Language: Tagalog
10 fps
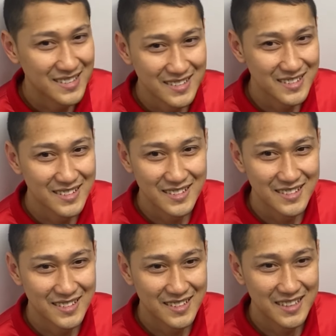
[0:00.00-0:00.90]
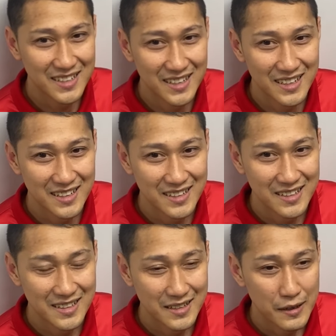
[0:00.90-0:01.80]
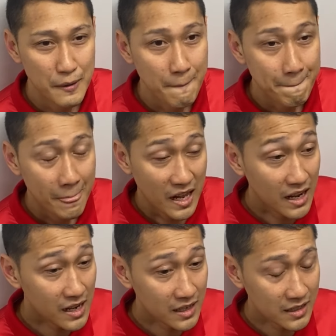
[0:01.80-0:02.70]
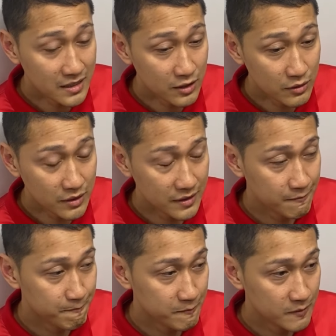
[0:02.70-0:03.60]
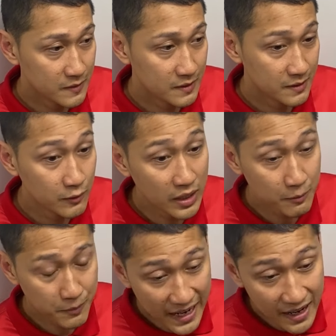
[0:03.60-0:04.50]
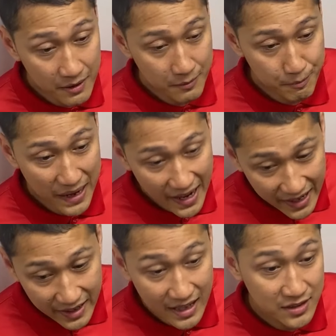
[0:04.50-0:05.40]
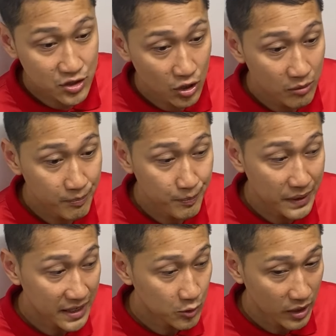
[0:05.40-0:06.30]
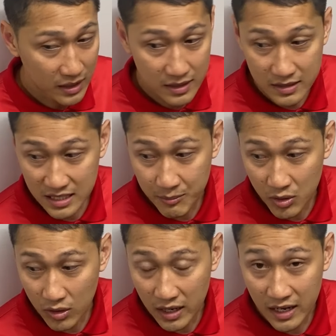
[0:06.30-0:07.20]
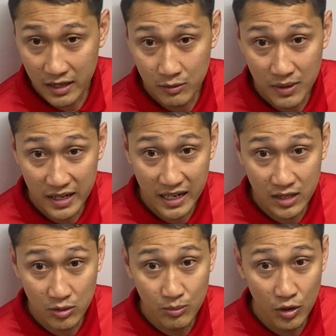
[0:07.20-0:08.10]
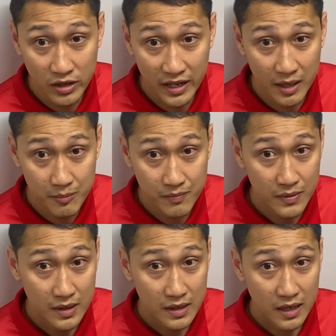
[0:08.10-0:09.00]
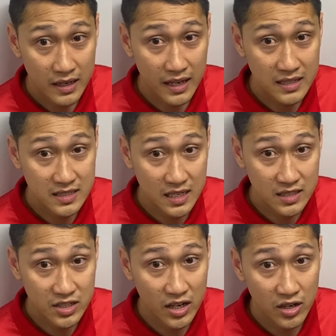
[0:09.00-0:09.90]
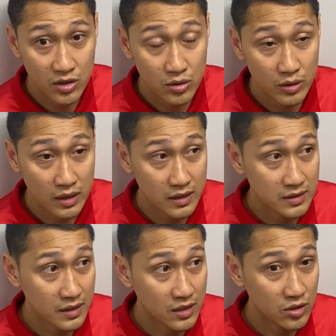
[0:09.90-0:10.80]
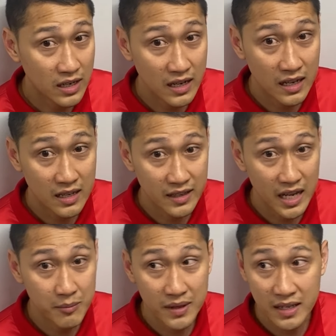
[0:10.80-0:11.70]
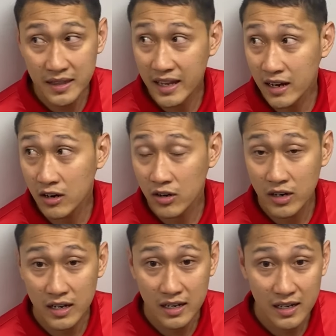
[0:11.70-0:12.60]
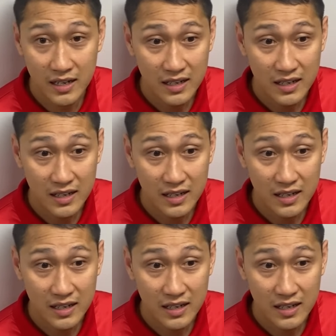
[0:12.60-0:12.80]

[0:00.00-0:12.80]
si Payosi. Pero tapos nando sa... Ah, yung... Well, play, Pai and Jong played well. Sabi ko nga, yung mga ganitong ball game against uh, JRU, kita talaga ang game na they are uh,